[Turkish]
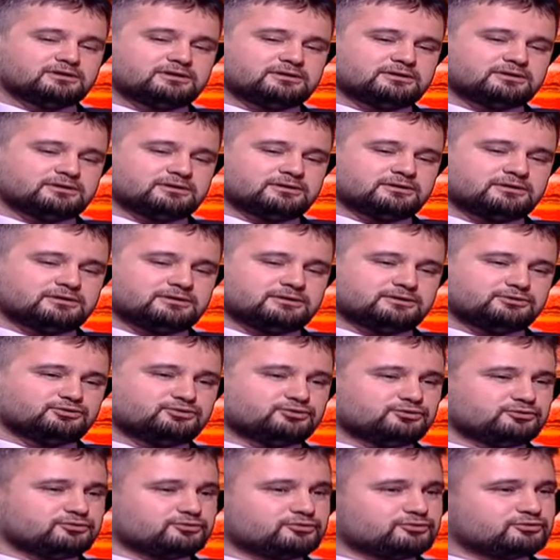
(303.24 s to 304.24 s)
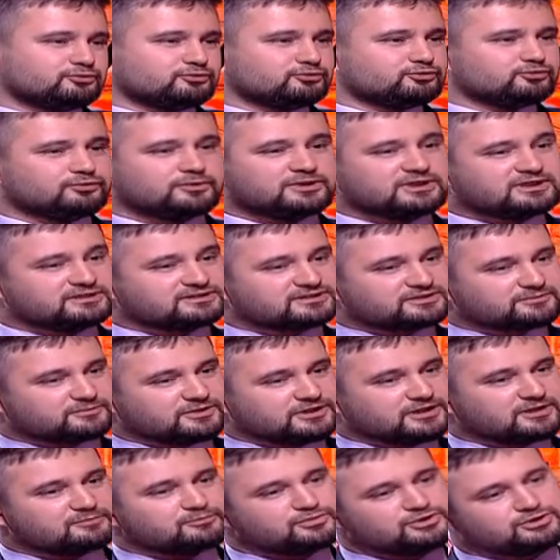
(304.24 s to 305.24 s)
Ee, duvara
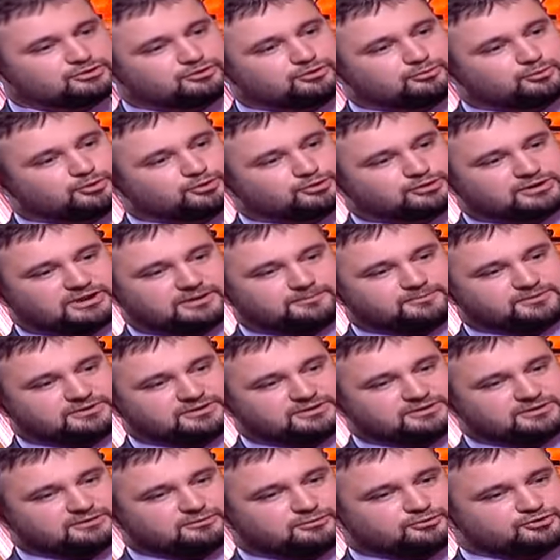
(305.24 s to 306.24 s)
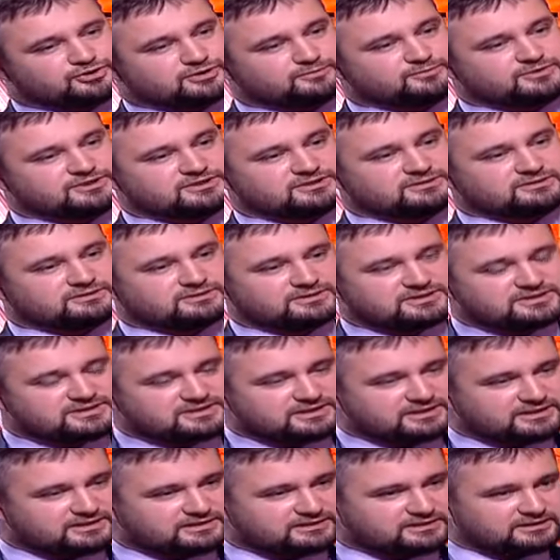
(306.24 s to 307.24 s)
tırmanan bir robot yaptık hocamızın
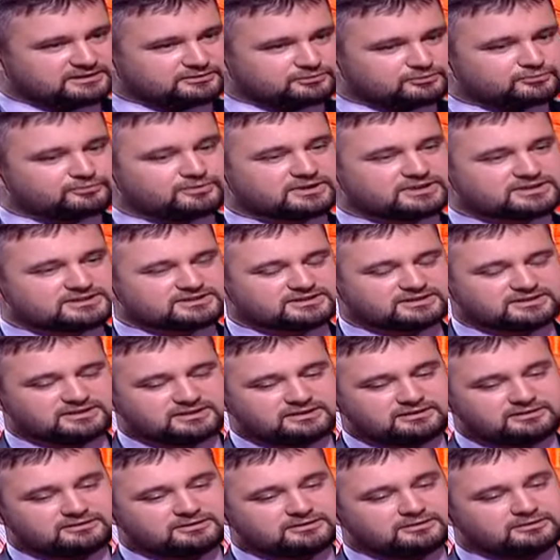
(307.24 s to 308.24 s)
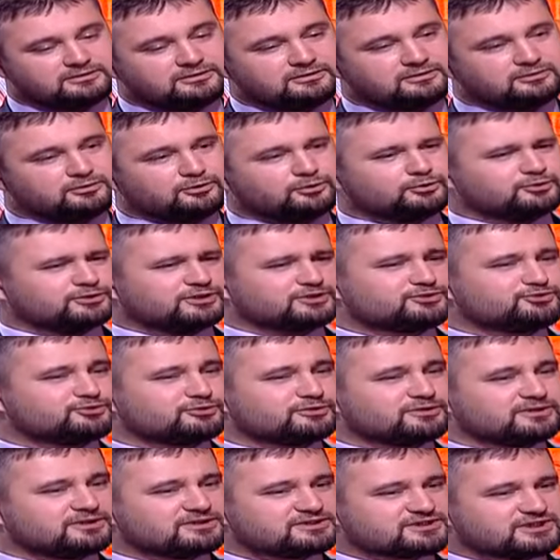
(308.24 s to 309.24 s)
isteğiyle üniversitede. Ondan
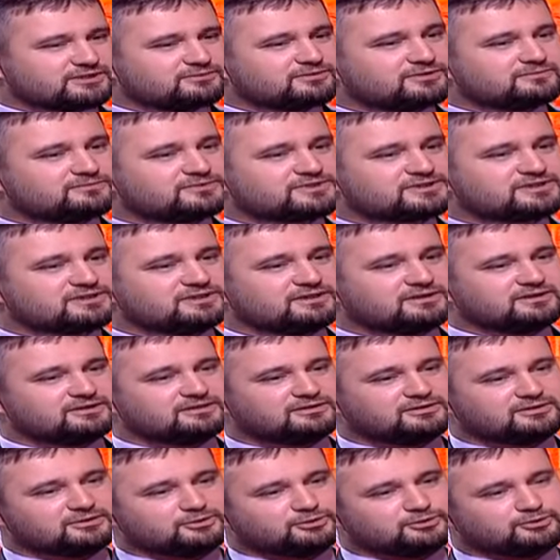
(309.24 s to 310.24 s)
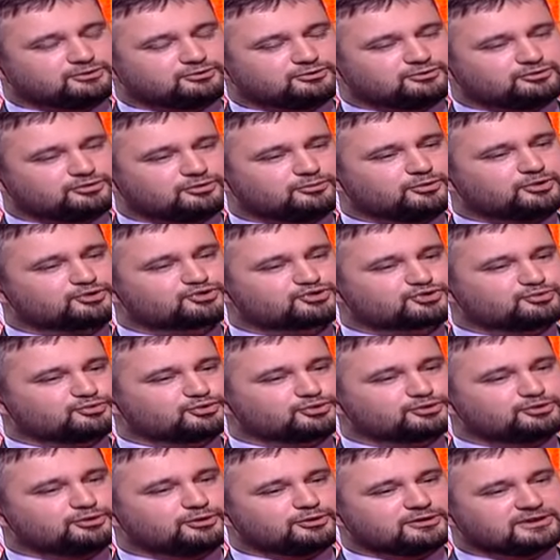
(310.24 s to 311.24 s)
sonra çevremizde e, robotçu
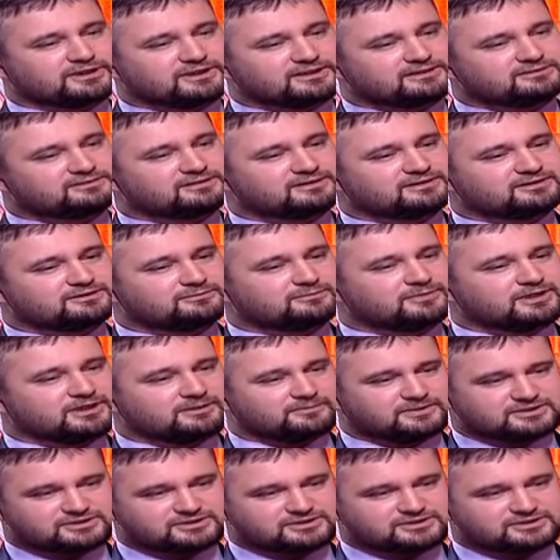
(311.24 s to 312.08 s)
mutlu olarak tanınmaya